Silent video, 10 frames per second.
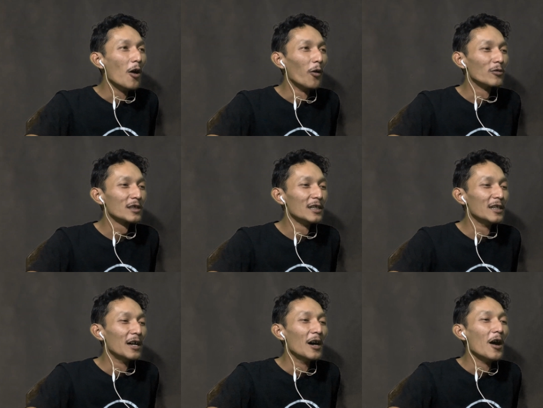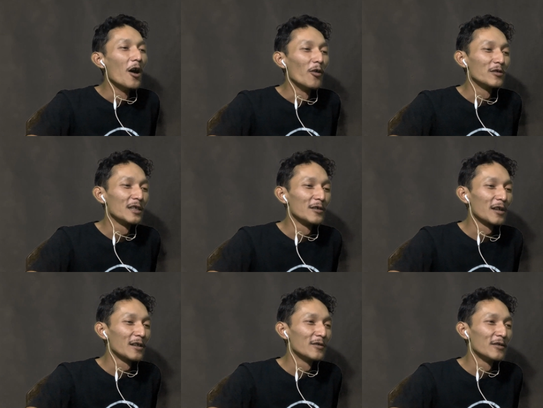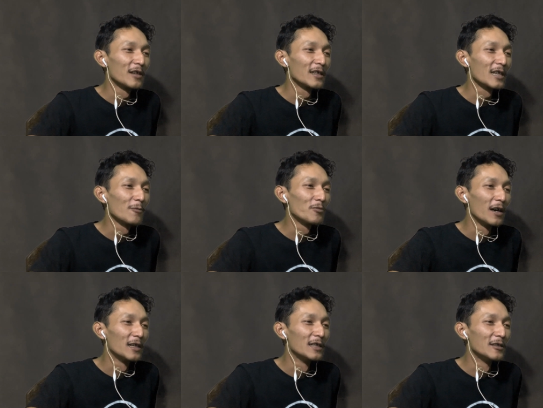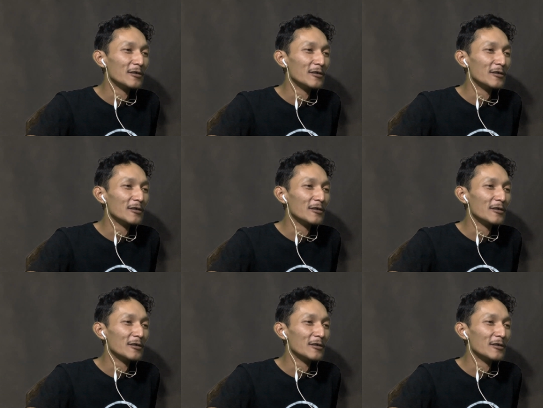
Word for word: Ucil, ucil ora ora sabar lho